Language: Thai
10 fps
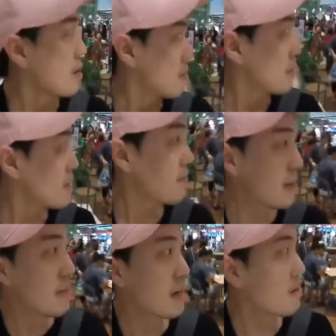นี่เป็น
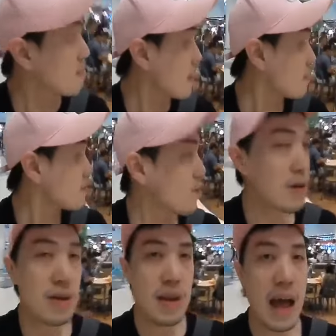เหมือนแบบโซน
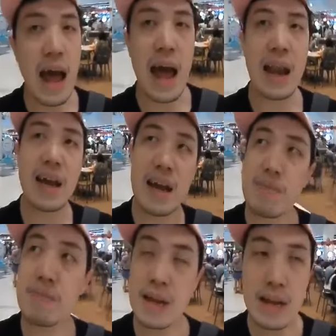อาหารนะครับ
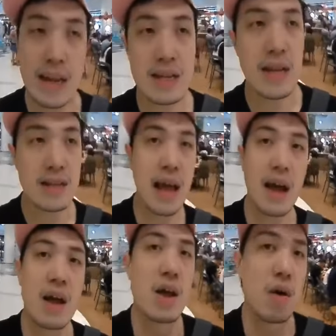เล็กๆต่า
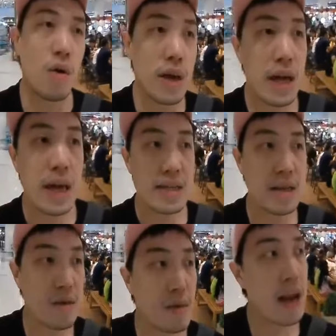งๆโอเคจาก
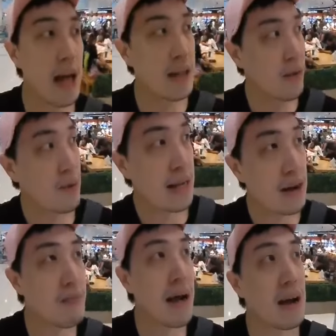ตรงนั้น
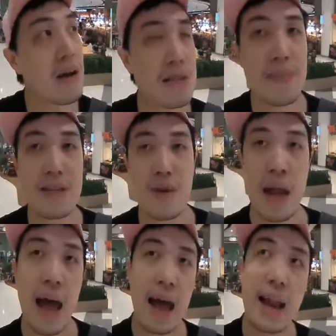เข้ามาก็จะเป็นส่วน
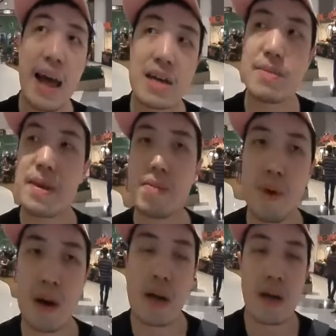ห้างแล้วก็จะเป็นพว
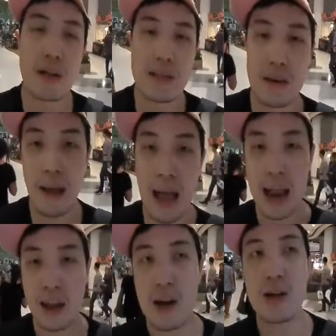กเสื้อผ้า
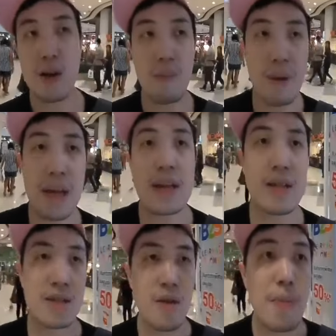แล้วก็ช้อปปิ้ง
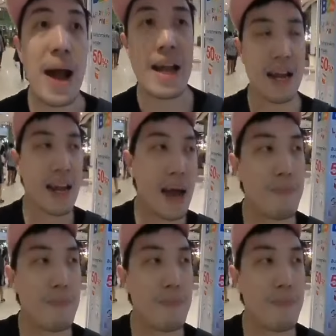ทั่วไปแล้วนะครับ